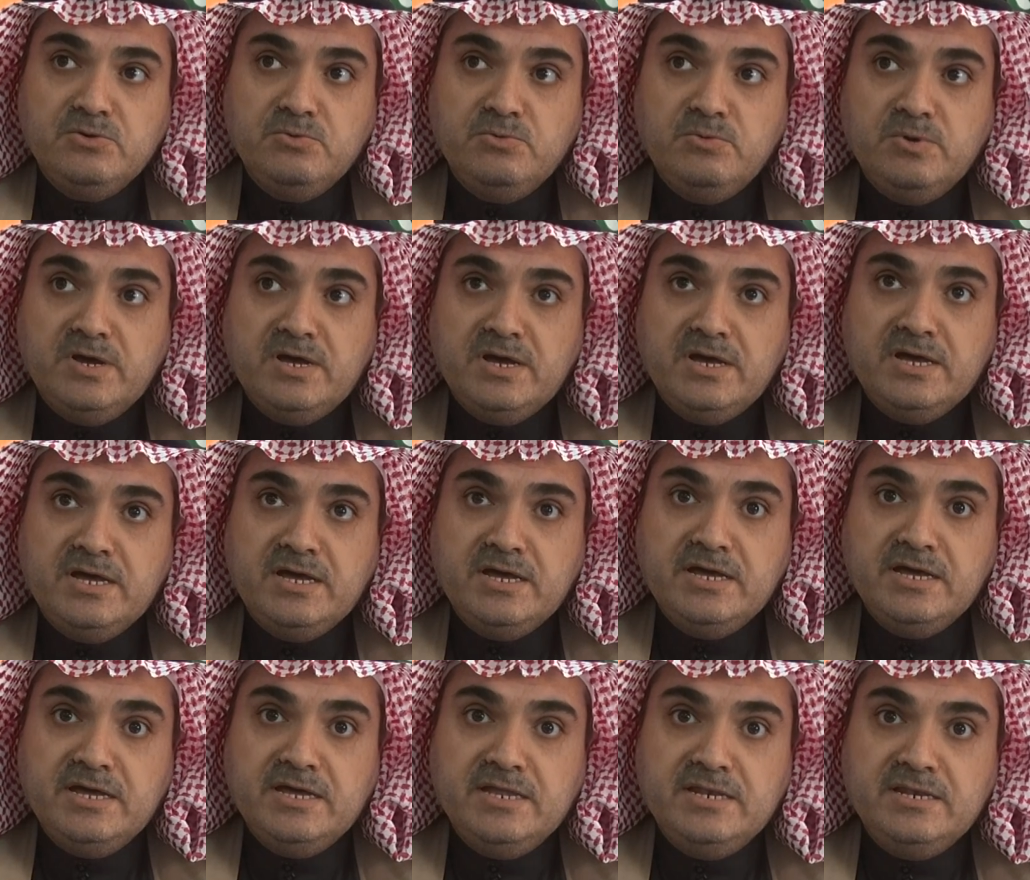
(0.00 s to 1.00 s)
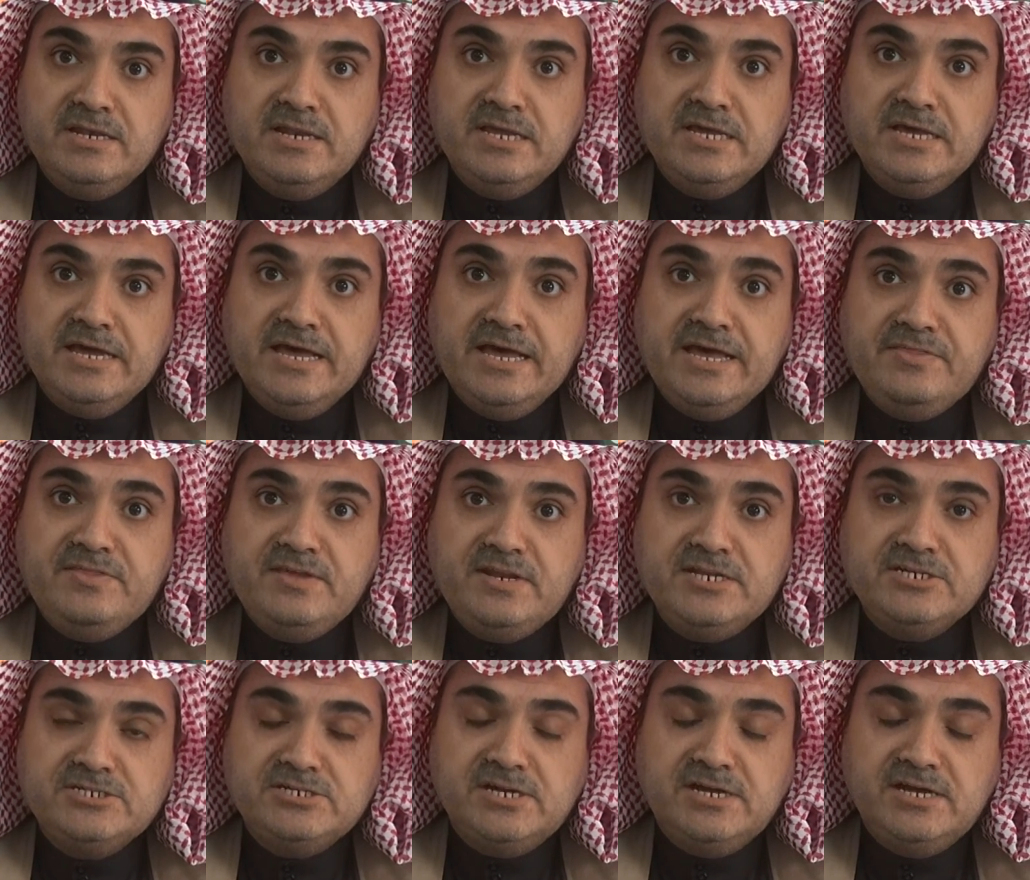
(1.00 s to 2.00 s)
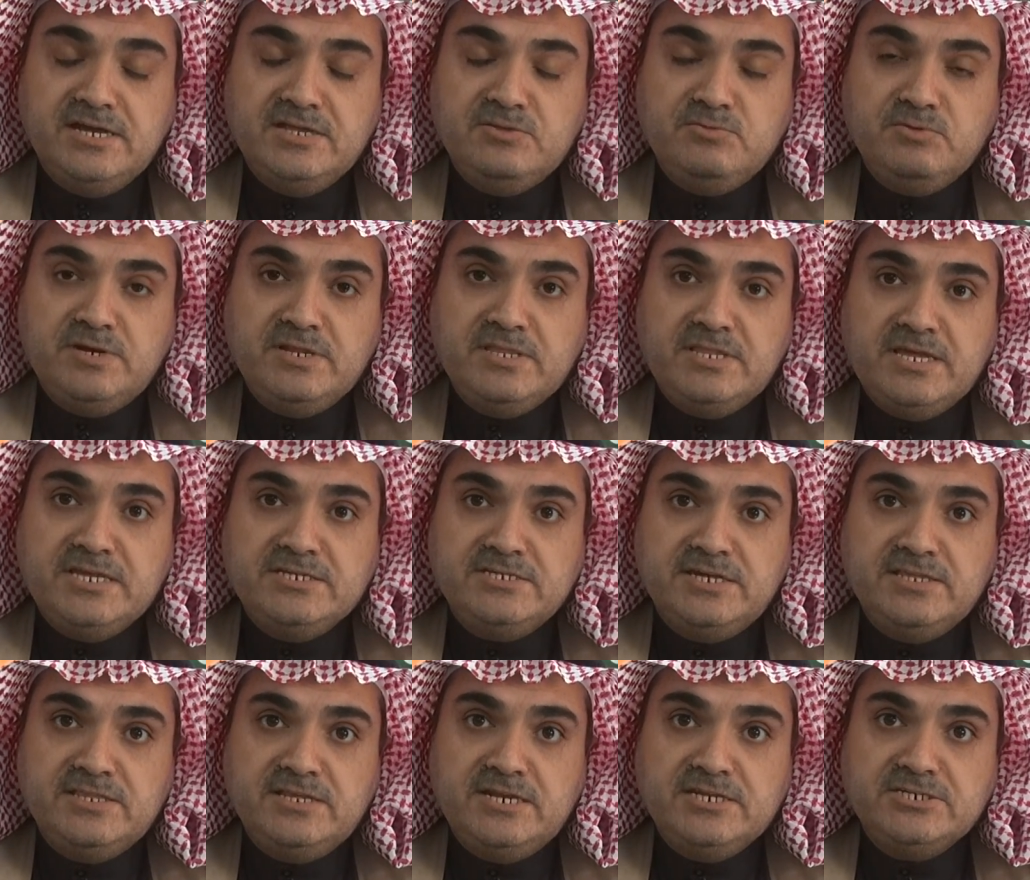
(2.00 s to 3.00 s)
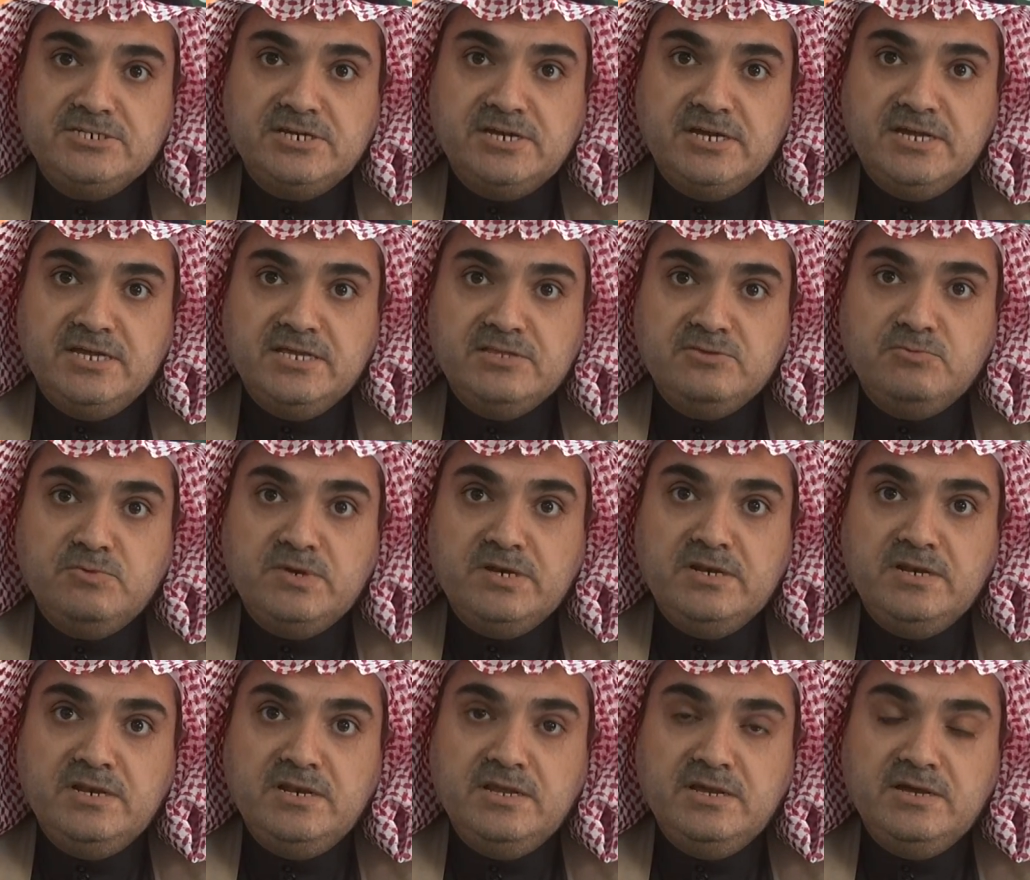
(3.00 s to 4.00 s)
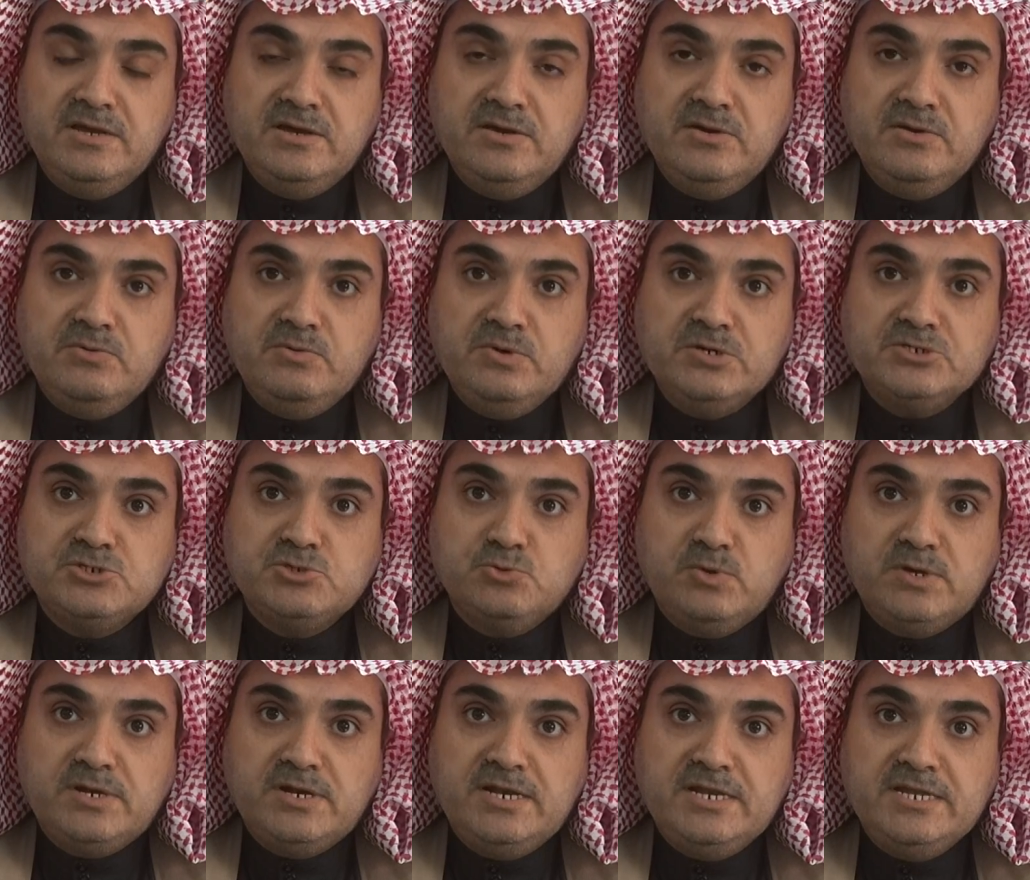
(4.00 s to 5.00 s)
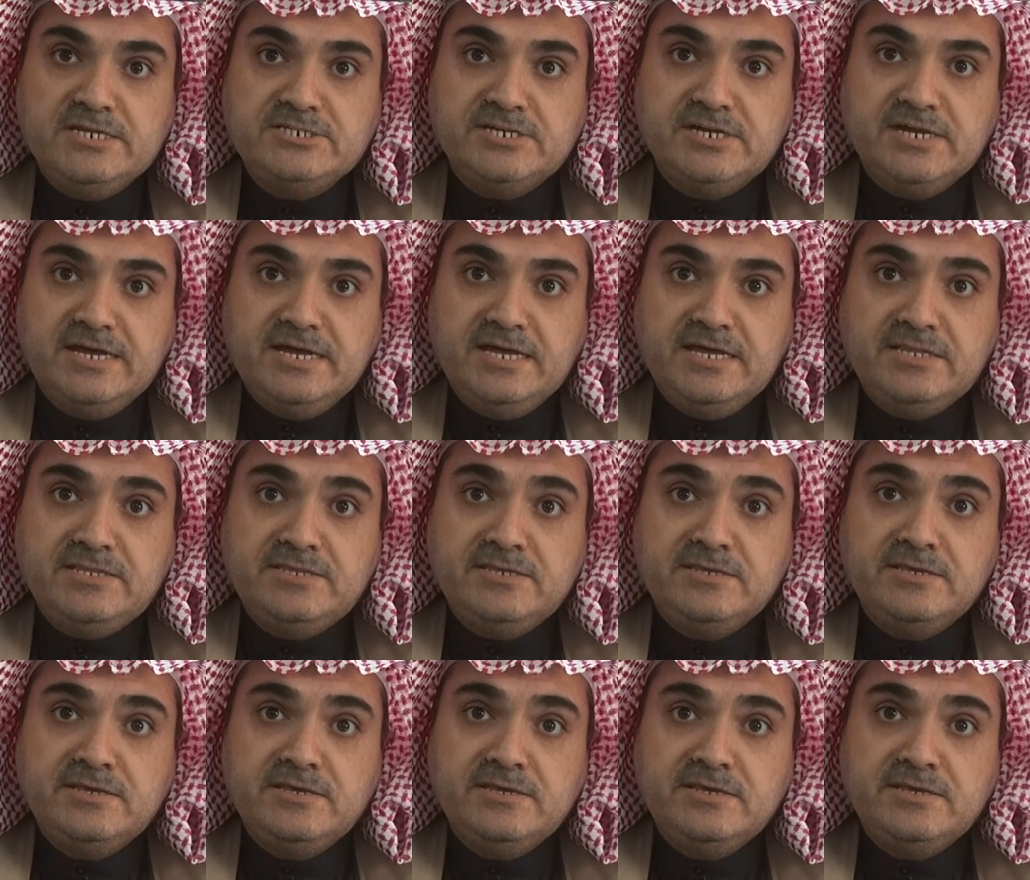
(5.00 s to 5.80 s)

وهذه الأشعات ونتائج هذه الأشعات وصور الأشعات